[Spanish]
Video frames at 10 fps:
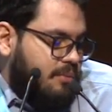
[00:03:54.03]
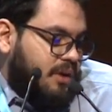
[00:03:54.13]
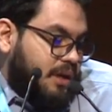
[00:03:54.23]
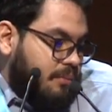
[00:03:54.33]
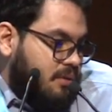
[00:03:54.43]

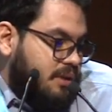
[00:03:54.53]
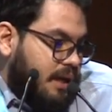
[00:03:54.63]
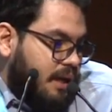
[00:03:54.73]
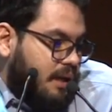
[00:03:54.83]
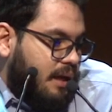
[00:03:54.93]
Por ejemplo,
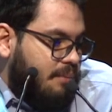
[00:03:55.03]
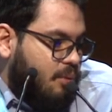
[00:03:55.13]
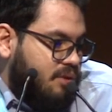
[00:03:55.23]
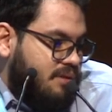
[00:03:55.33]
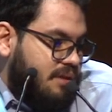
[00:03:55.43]
está la,
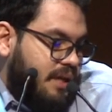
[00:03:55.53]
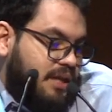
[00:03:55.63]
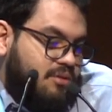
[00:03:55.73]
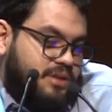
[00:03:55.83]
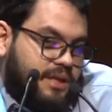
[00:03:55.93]
hipótesis de
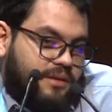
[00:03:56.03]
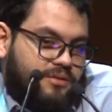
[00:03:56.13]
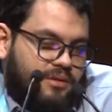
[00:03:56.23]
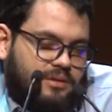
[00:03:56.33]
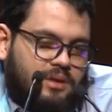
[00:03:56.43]
la
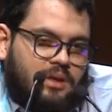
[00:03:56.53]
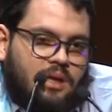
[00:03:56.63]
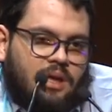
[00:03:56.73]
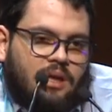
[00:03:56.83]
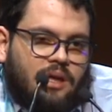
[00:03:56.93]
industrialización,
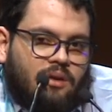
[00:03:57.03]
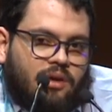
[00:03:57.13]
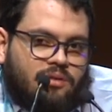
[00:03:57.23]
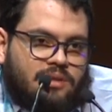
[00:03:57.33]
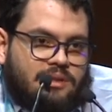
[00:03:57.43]
que es
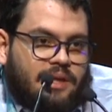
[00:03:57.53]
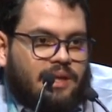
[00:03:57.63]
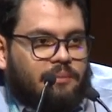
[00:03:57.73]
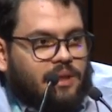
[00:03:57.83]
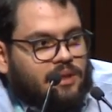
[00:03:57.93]
lo que nos dice que
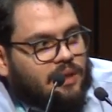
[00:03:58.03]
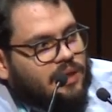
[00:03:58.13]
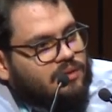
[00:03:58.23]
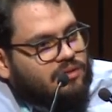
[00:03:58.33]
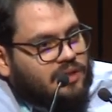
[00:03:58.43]
en la medida en
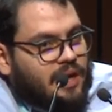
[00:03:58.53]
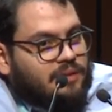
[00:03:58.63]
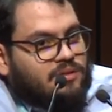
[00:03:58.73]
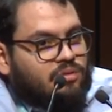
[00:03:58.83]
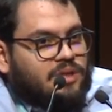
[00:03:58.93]
que las
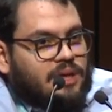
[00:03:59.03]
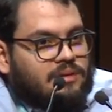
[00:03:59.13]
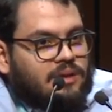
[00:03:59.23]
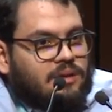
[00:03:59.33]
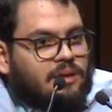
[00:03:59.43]
sociedades se
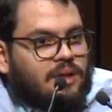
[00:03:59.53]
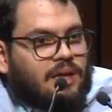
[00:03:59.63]
industrializan,